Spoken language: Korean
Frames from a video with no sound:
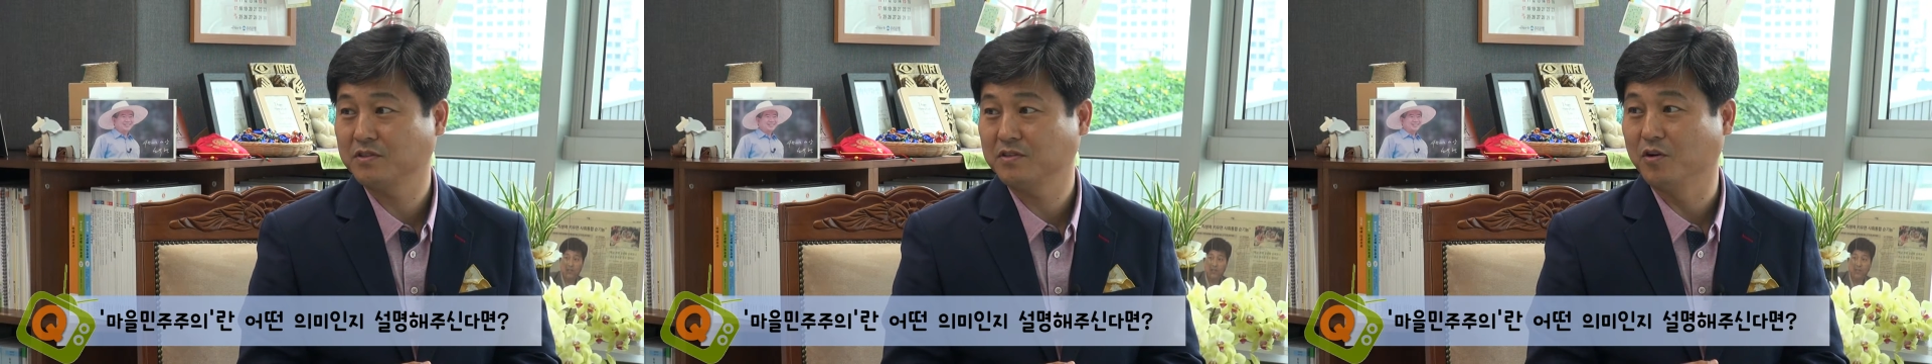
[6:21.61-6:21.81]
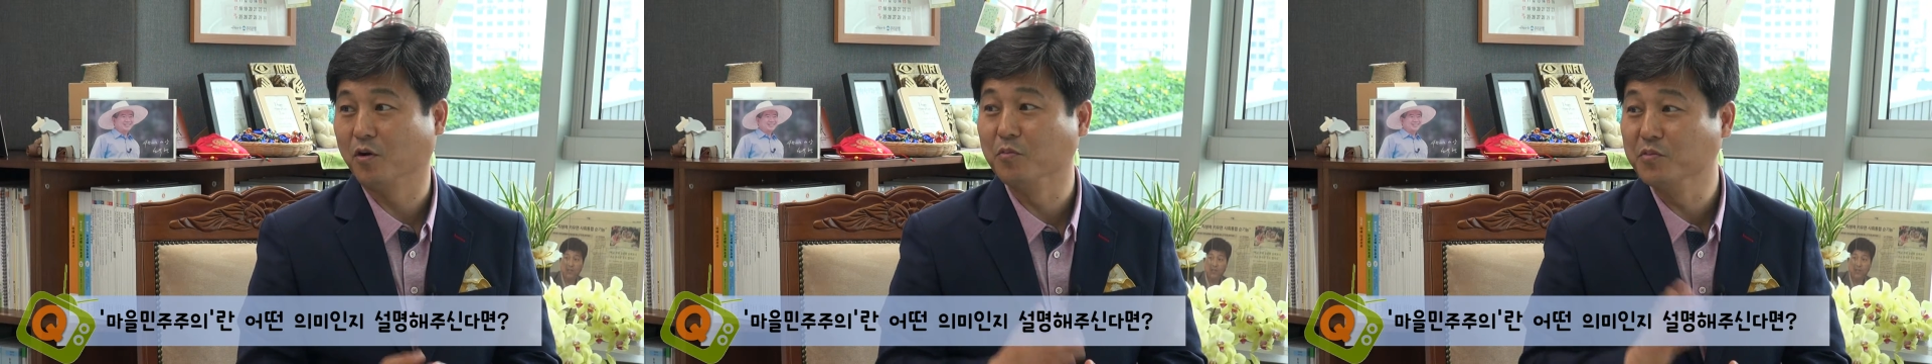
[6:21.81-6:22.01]

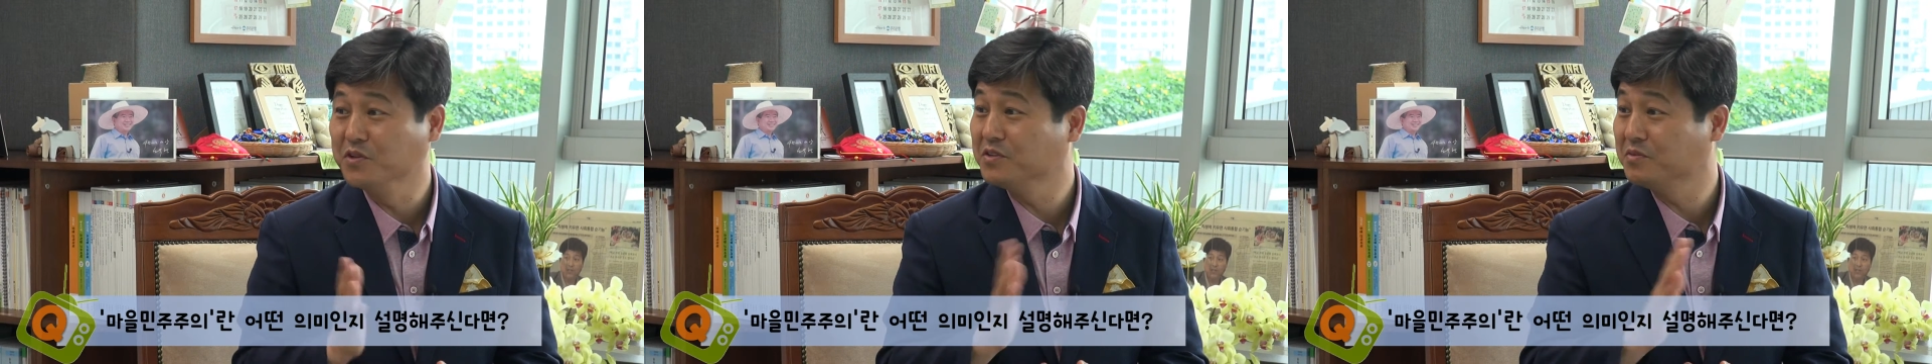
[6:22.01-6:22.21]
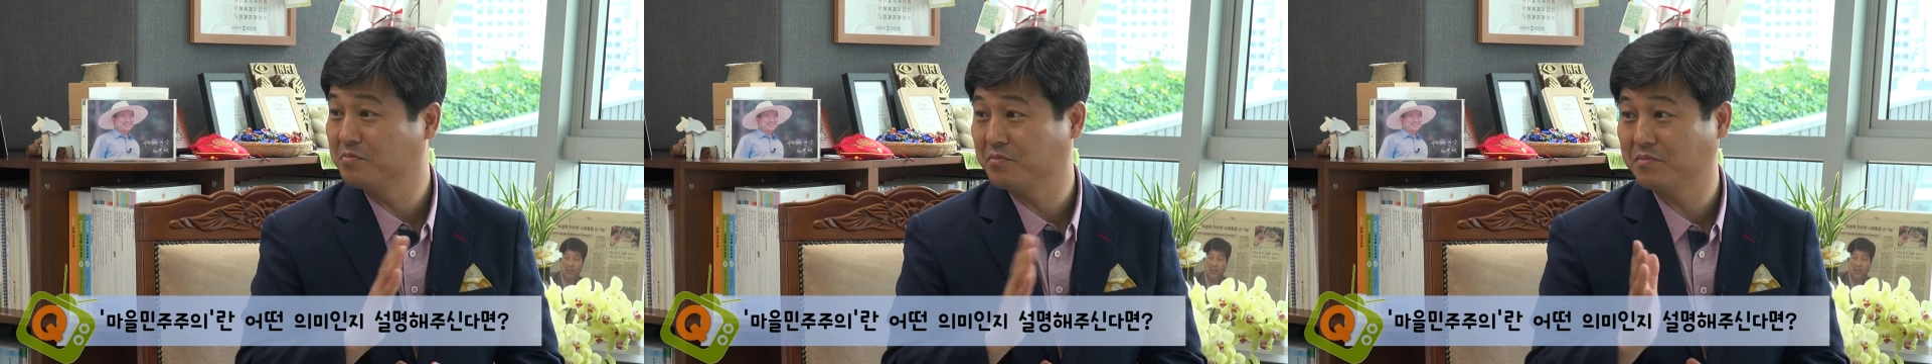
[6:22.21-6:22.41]

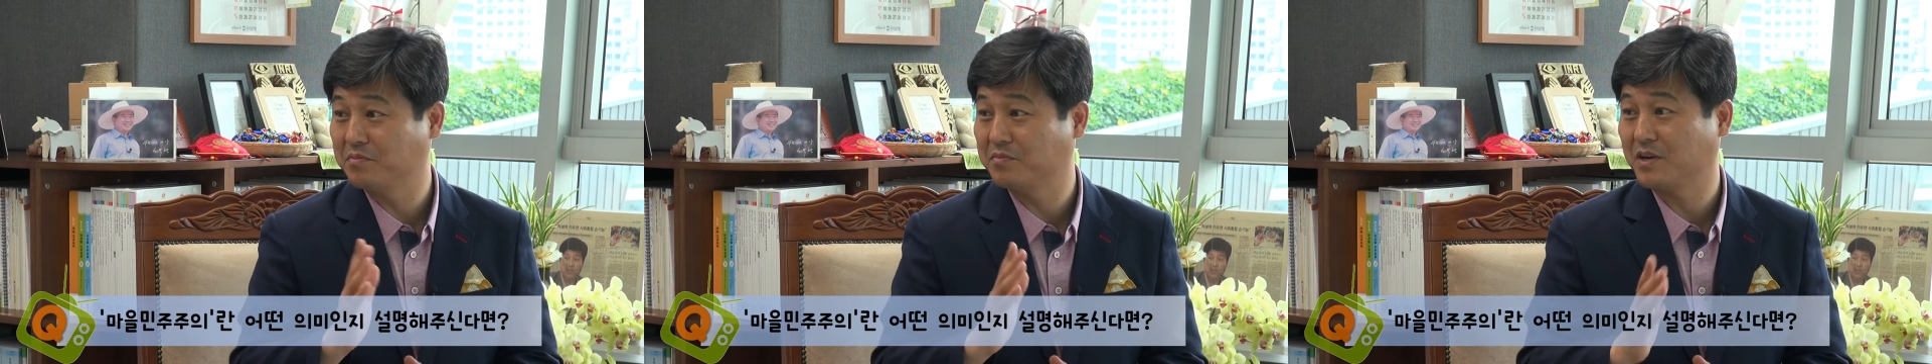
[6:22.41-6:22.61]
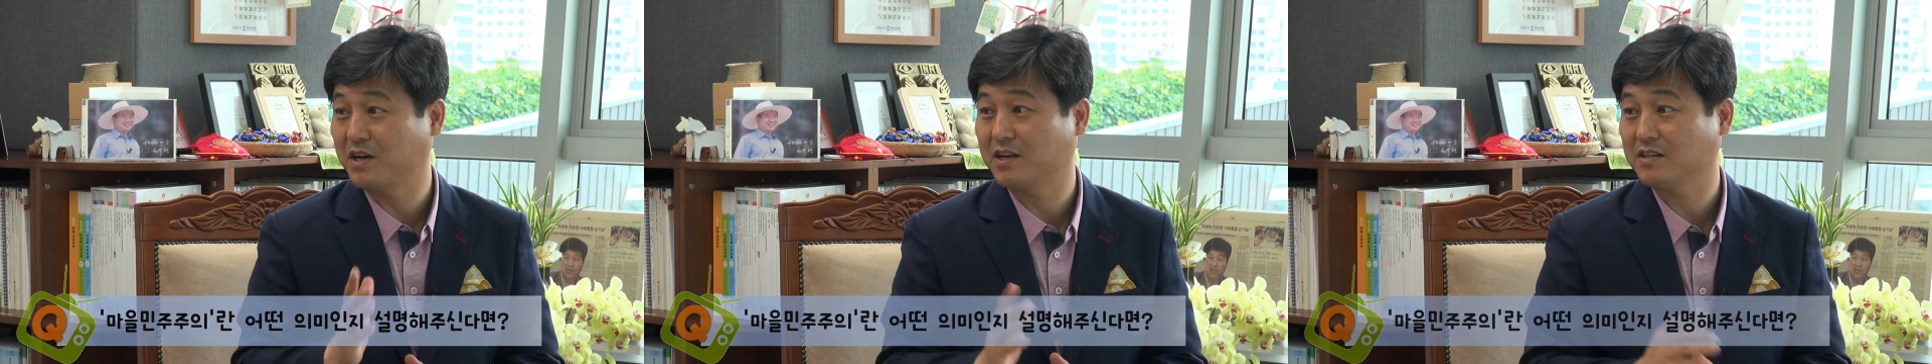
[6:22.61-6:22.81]
없는
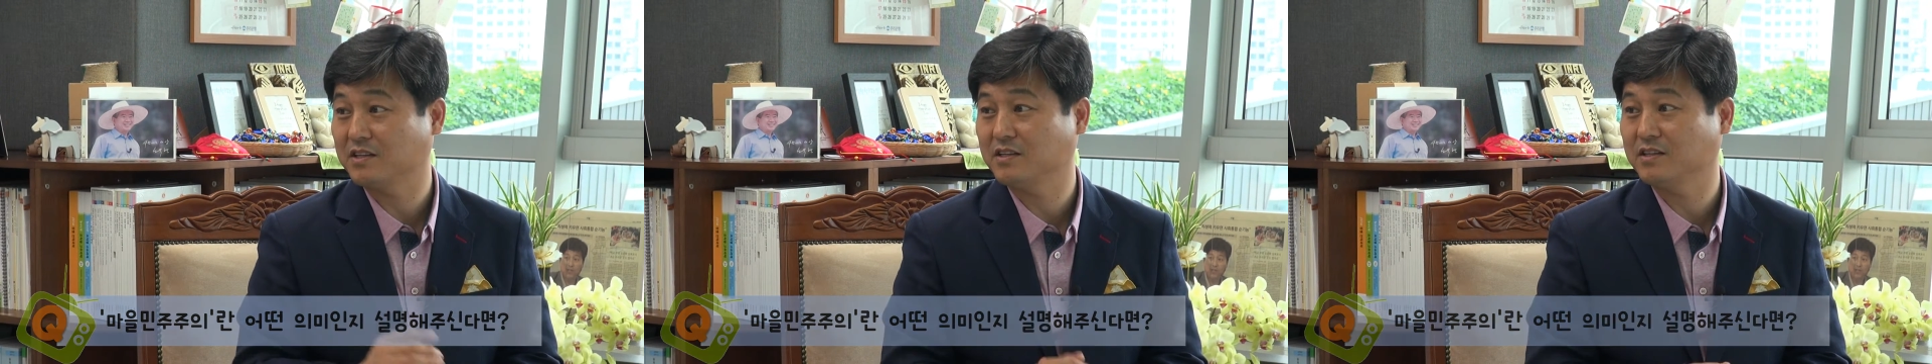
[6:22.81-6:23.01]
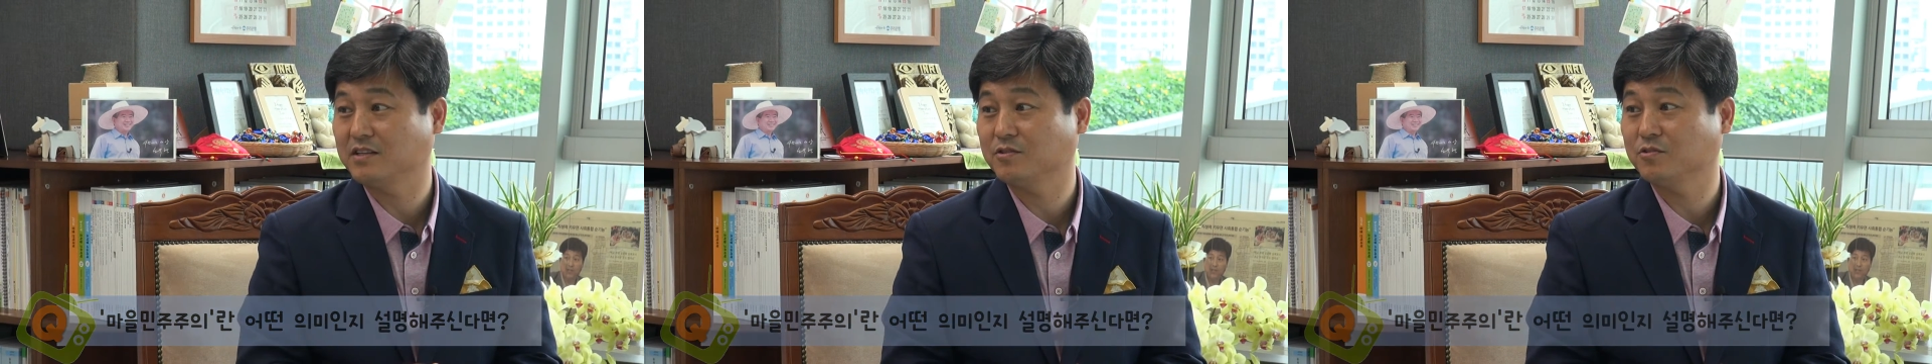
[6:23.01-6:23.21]

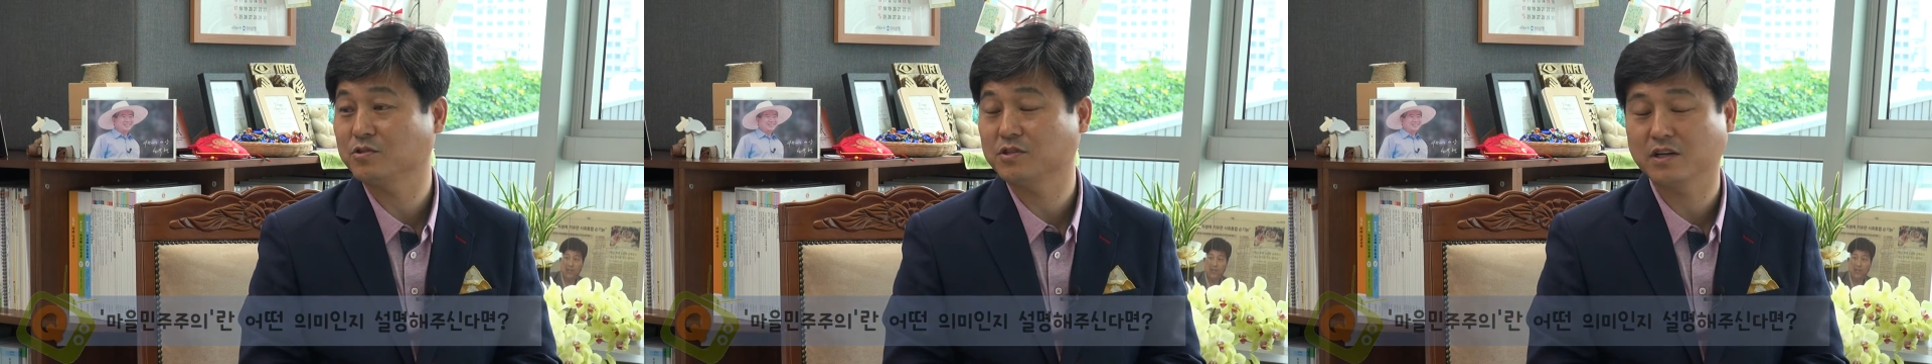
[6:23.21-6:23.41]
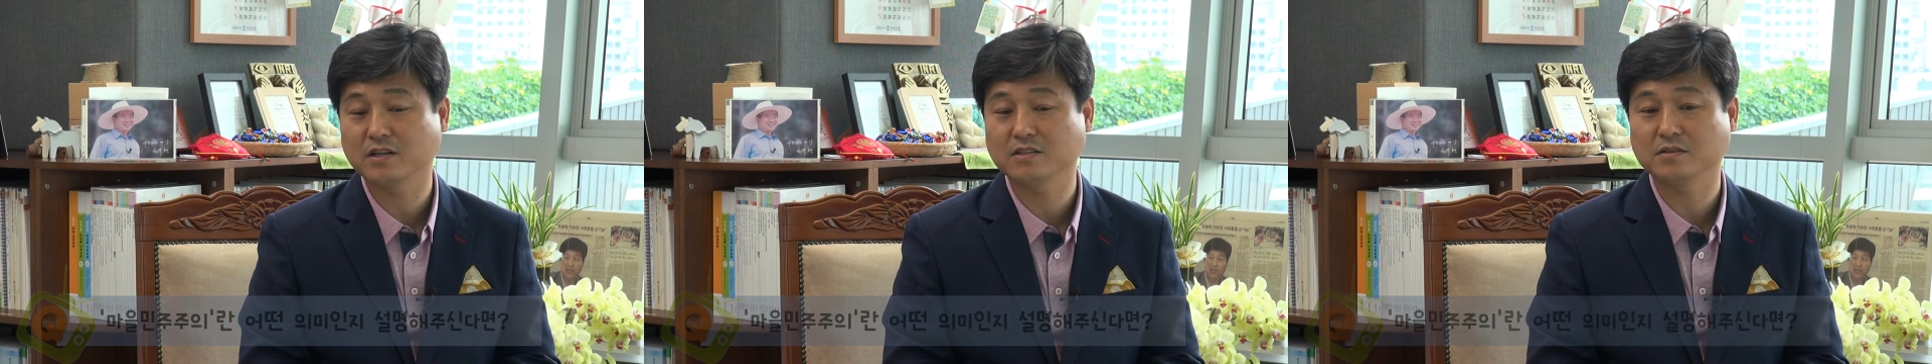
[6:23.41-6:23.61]
말이고
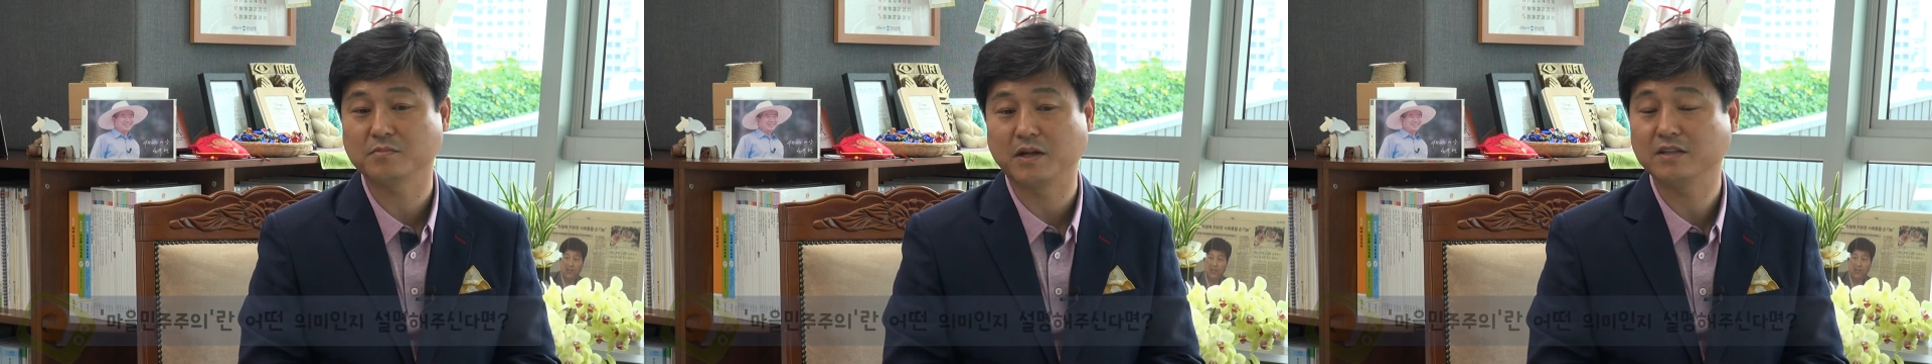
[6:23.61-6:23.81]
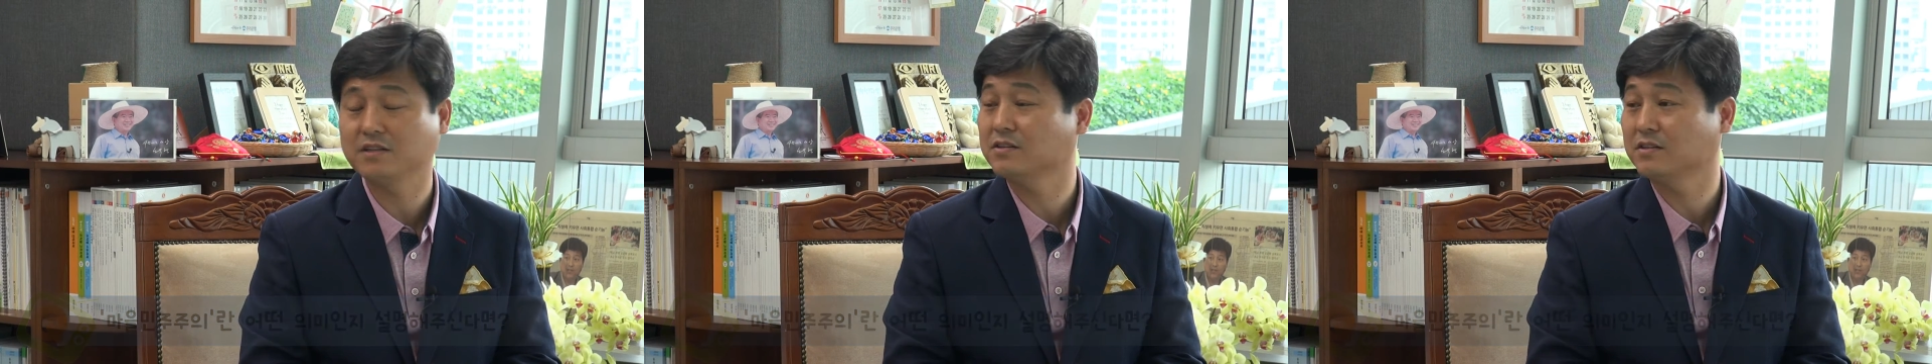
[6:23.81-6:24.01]
제가 이제
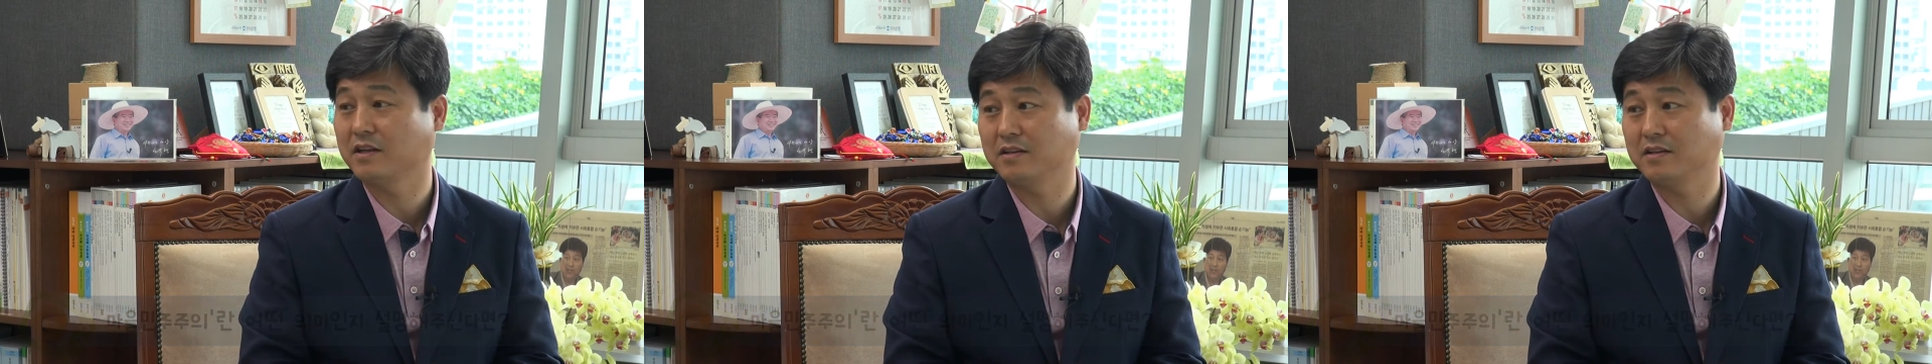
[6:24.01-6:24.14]
만들어낸